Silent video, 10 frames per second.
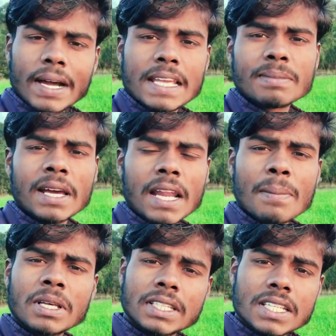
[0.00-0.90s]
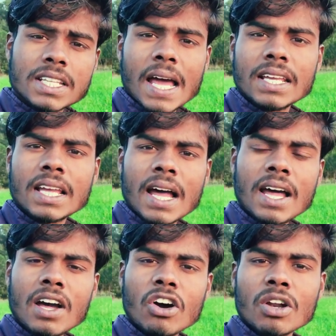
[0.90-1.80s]
तो गाइज मेरा नाम रितेश राही
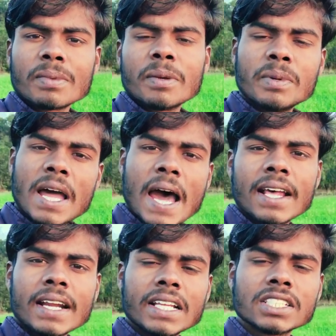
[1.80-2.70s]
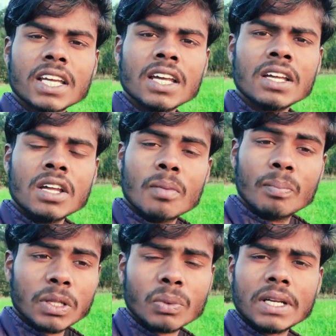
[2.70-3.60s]
है और मैं बिहार राज्य के
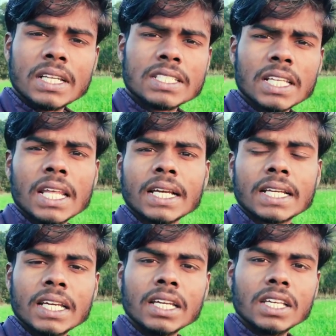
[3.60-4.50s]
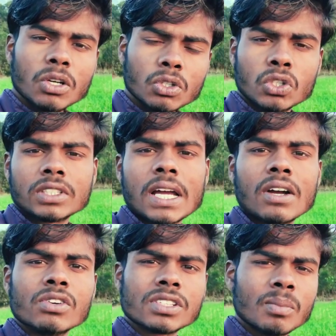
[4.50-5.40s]
मधुबनी जिले के एगो
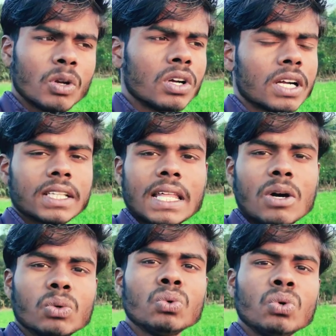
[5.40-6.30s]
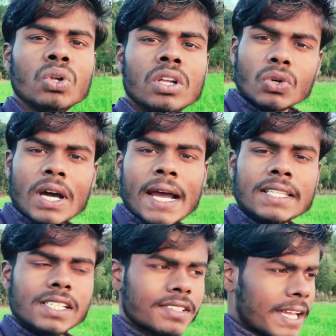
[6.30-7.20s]
छोटका गाँव से बिलोंग करता हूँ तो
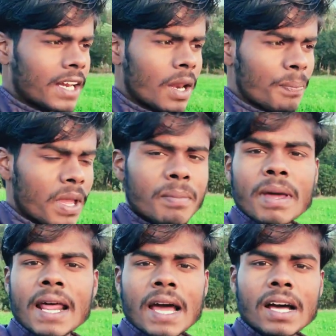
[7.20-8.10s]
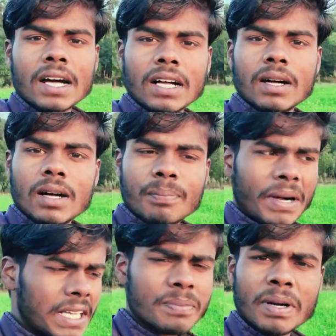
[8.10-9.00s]
गाइज इस चैनल पे मेरा
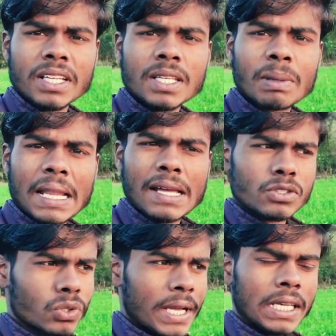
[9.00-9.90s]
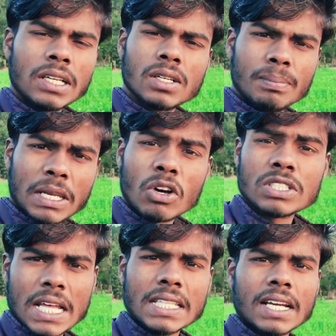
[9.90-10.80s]
फनी फनी वाला जो है ना
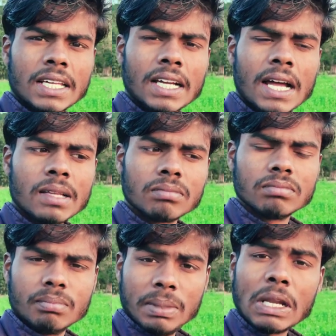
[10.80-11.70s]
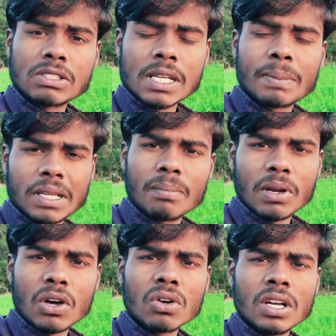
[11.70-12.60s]
ब्लाउज आता रहेगा ब्लाउज नहीं
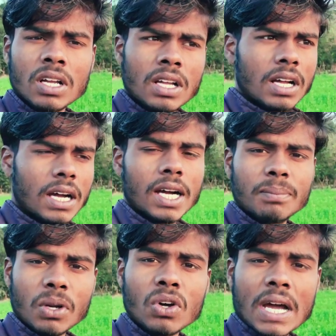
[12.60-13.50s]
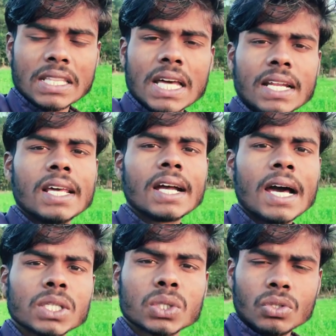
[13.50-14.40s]
मतलब ब्लॉग हाँ ब्लॉग आता
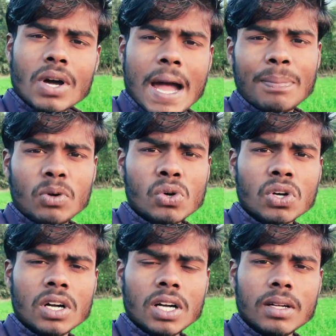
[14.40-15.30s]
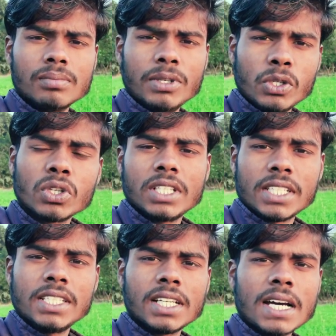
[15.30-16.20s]
रहेगा तो आप लोग वीडियो
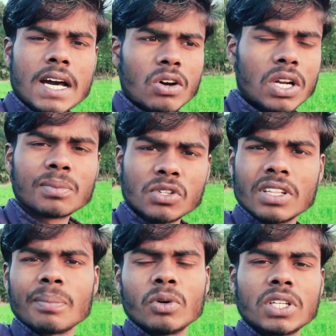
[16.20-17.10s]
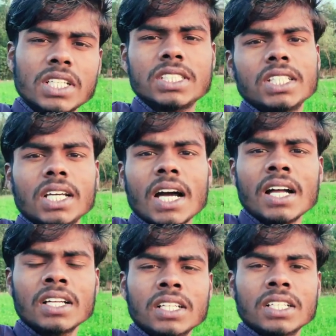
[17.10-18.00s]
देखिएगा और हमको सपोर्ट
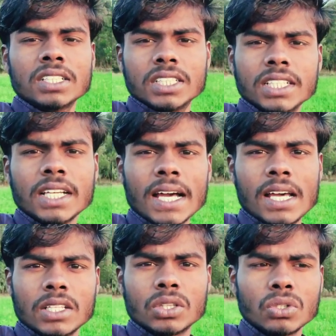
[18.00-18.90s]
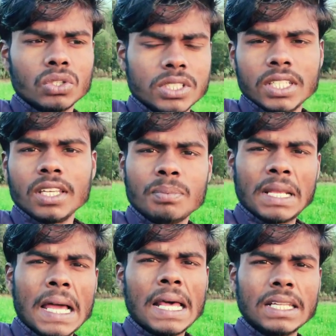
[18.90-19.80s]
कीजिएगा ठीक है तो चलिए
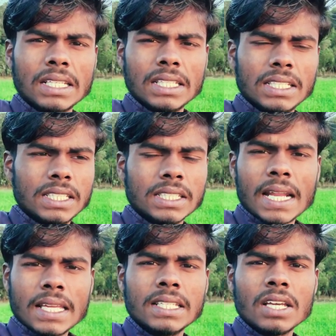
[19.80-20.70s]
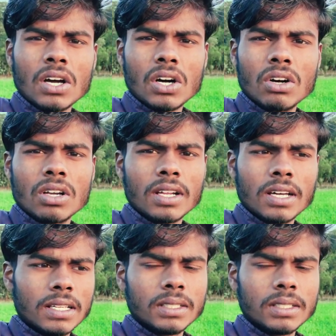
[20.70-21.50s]
फिलहाल इतना ही और